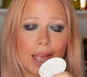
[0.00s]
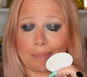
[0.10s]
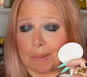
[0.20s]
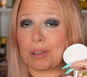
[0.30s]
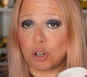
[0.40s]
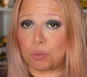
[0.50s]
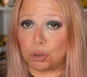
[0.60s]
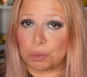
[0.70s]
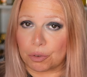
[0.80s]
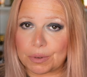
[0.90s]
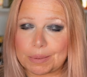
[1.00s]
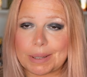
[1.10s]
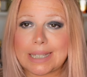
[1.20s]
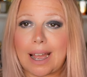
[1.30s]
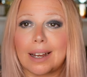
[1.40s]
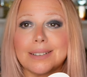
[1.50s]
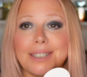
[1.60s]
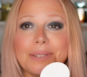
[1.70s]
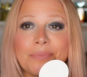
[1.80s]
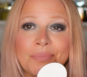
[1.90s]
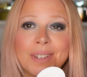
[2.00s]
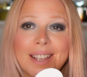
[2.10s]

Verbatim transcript: a me piacciono molto i profumi speziati